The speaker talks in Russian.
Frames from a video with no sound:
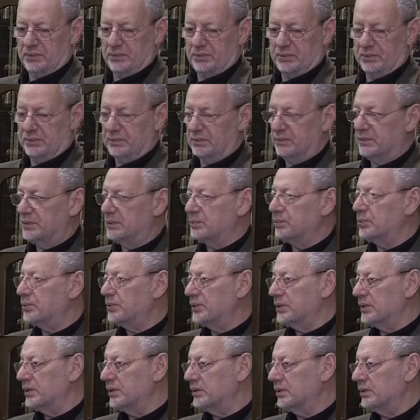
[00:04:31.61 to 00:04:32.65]

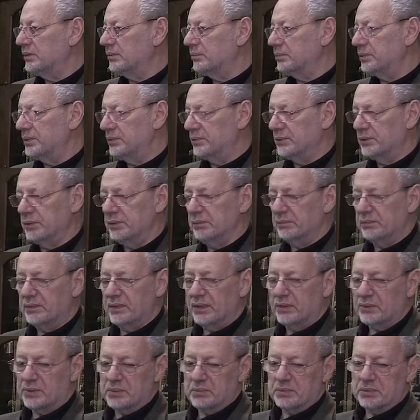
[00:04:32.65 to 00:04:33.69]
возбудилась этим переводом в
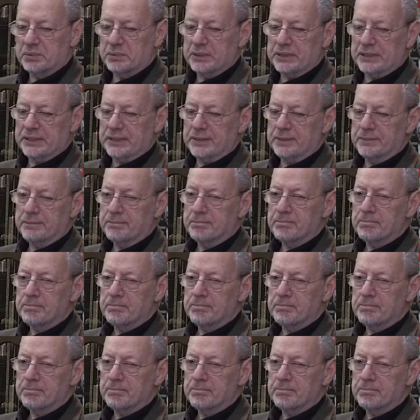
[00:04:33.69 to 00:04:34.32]
хорошем смысле.